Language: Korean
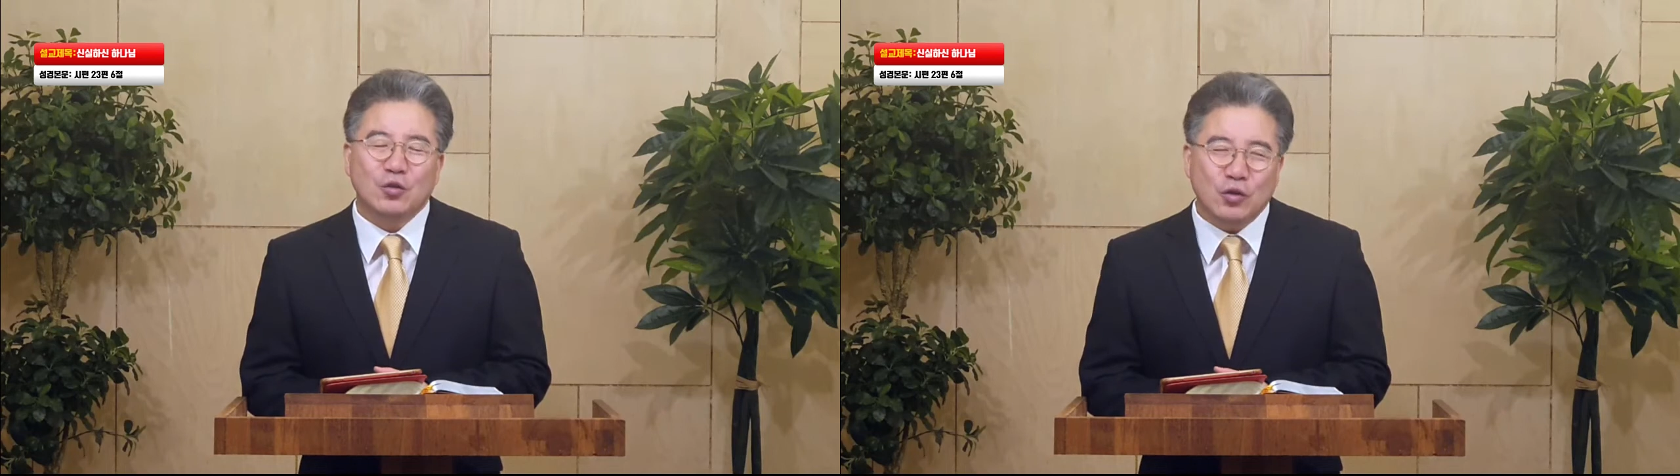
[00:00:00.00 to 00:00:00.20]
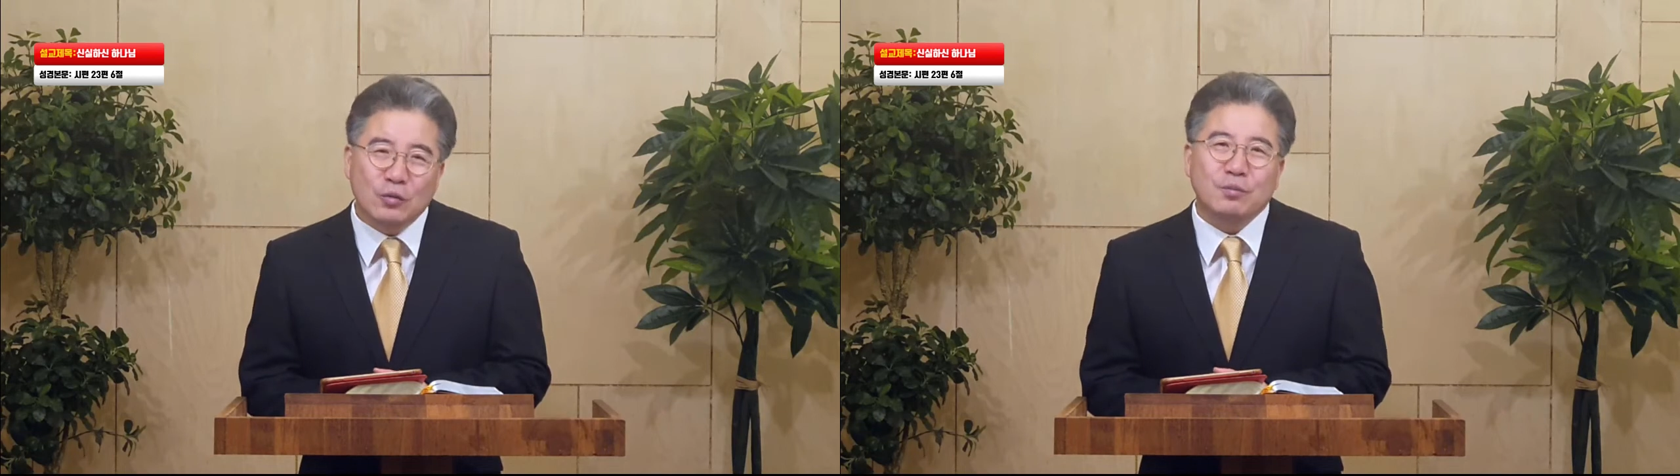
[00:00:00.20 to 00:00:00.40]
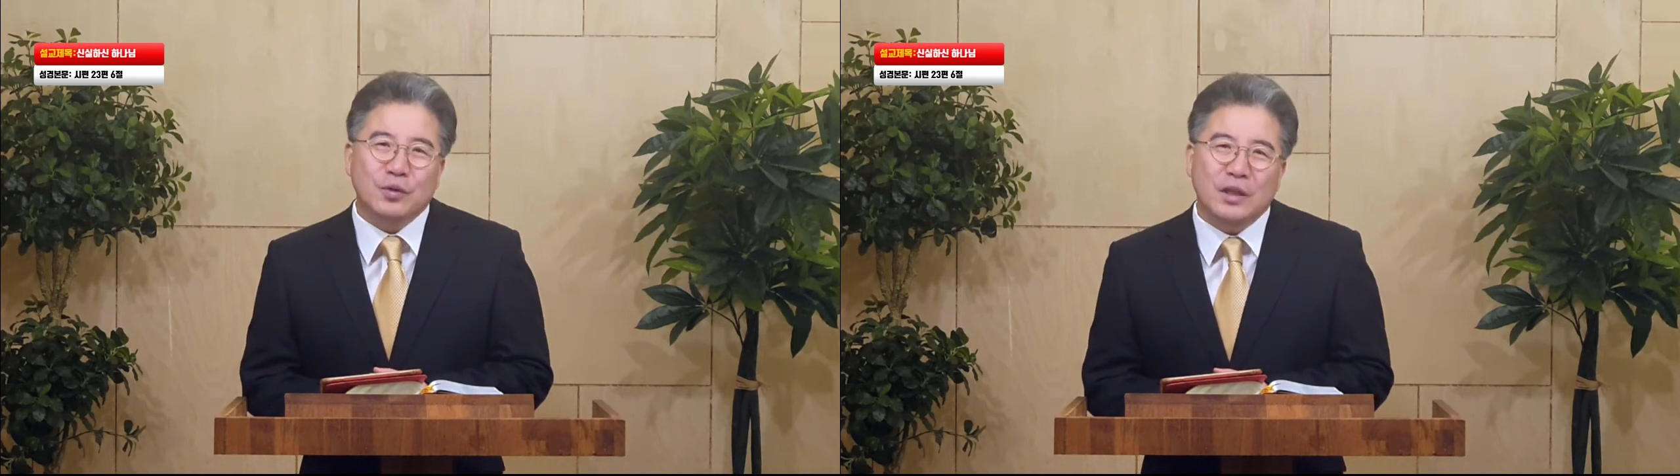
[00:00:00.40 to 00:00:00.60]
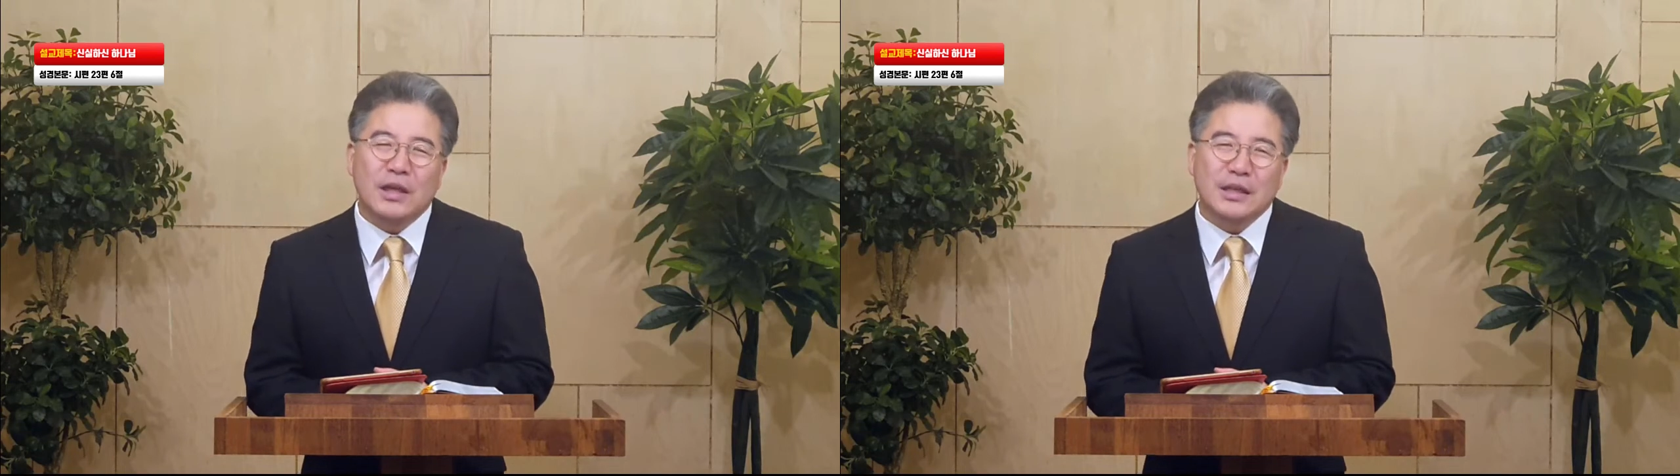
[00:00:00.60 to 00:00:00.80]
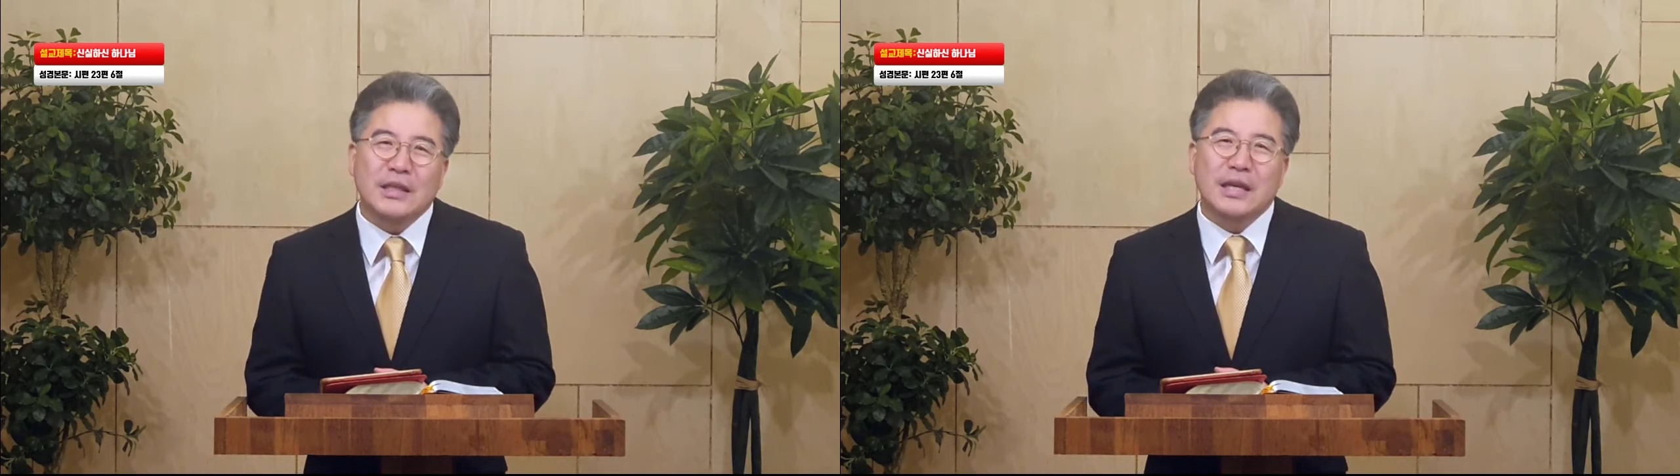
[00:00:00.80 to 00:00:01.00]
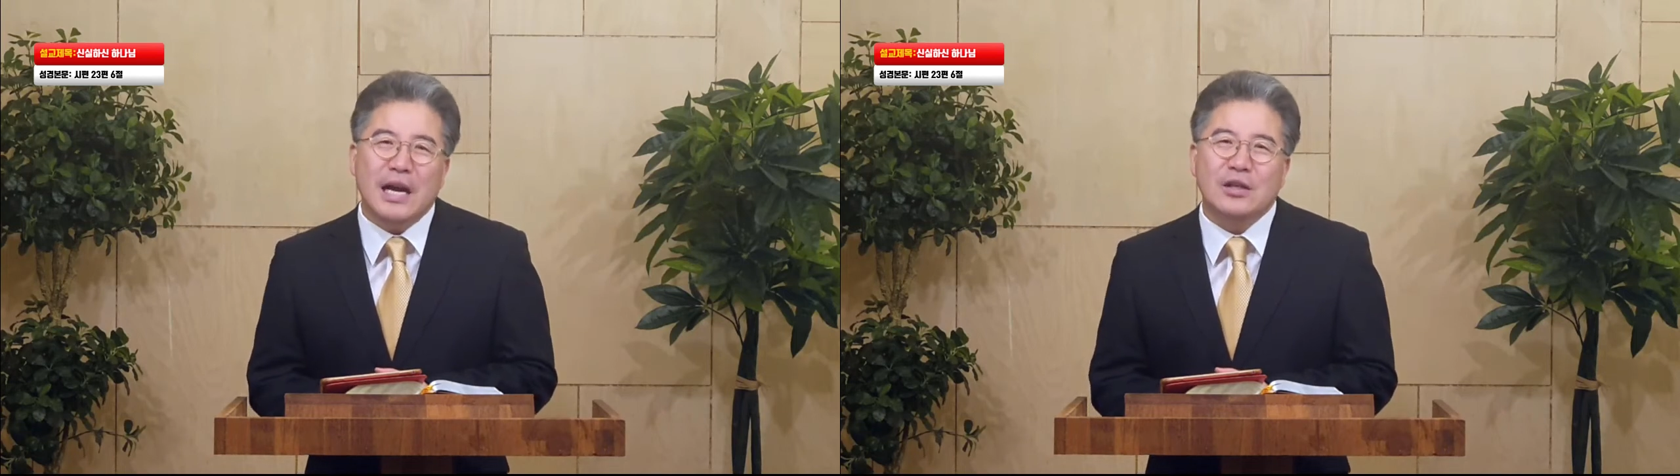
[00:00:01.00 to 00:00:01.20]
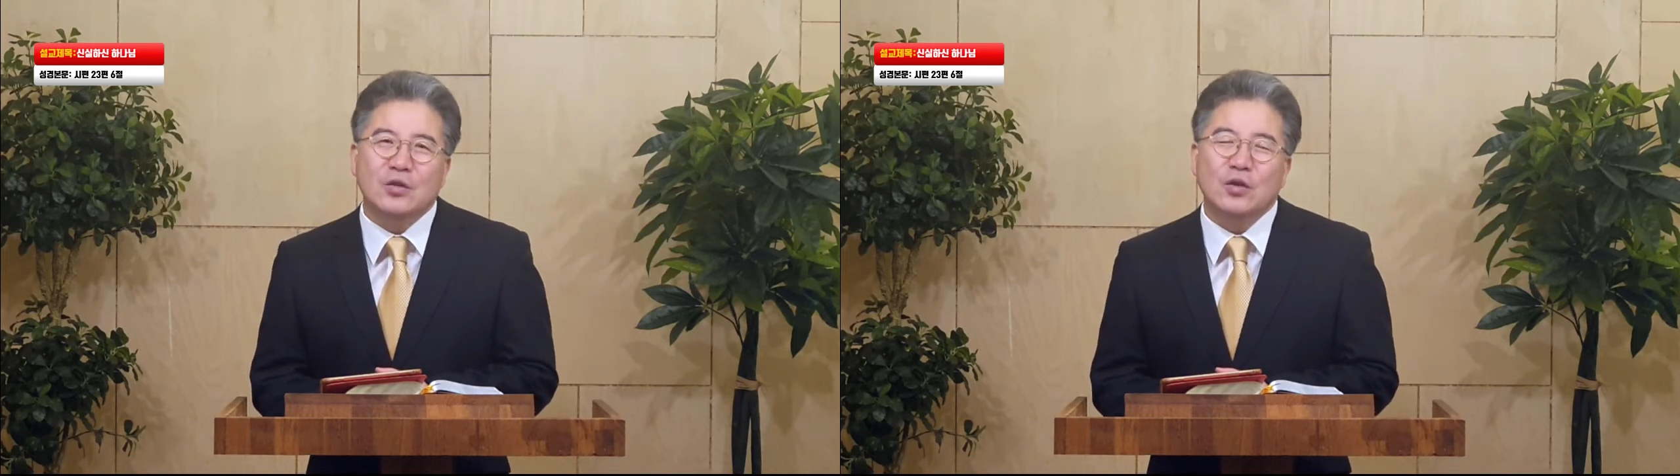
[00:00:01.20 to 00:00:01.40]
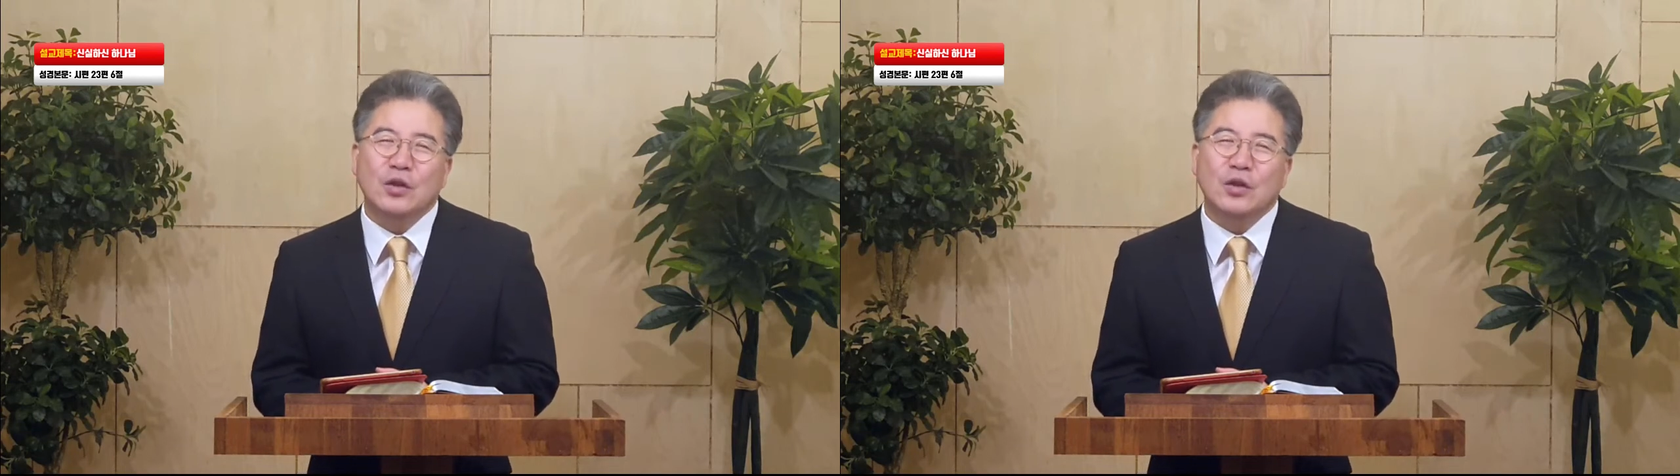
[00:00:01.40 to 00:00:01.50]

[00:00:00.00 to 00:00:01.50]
충분히 이해할 수